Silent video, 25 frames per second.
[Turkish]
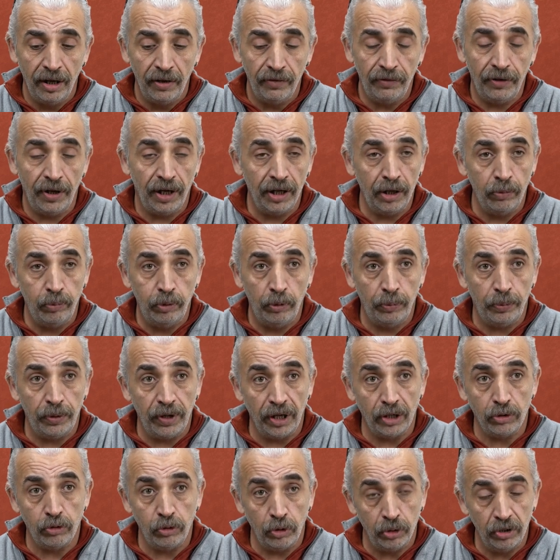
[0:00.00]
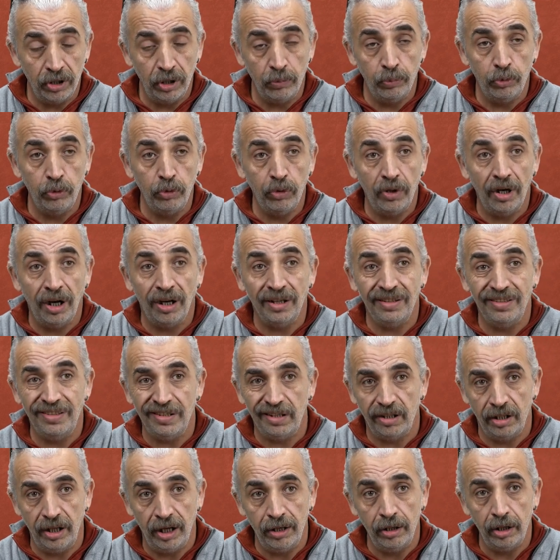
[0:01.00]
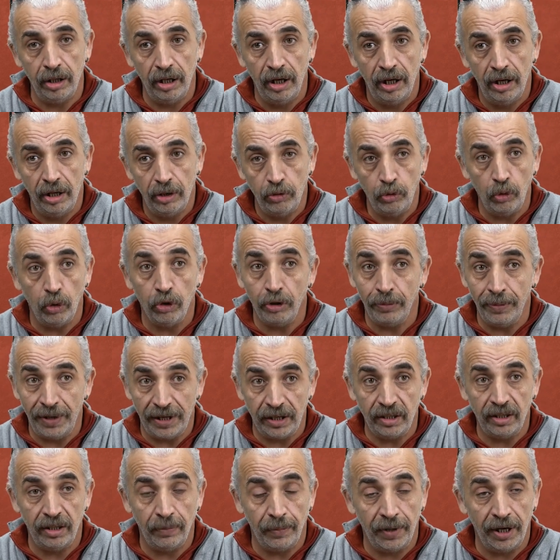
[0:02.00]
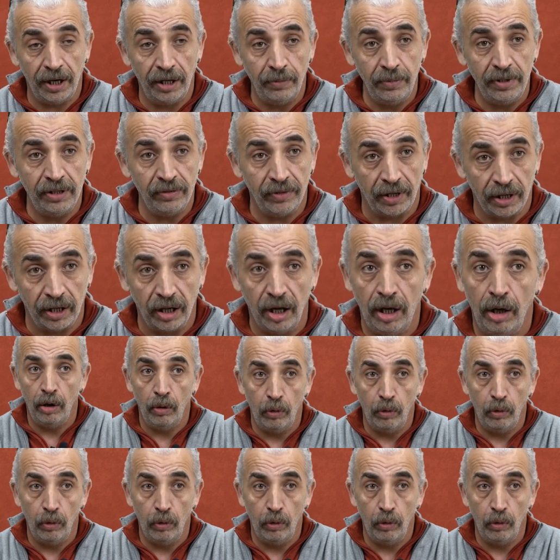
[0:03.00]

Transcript: fare popülasyonunda büyük artışlar görme ihtimalimiz var.